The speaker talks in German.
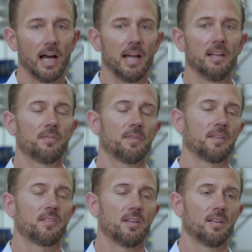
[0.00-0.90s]
Alles,
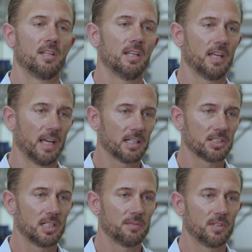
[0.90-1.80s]
was hier
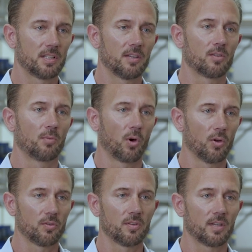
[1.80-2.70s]
hergestellt wird, geht zum
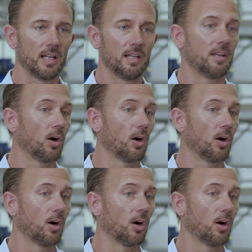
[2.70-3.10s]
größten Teil in die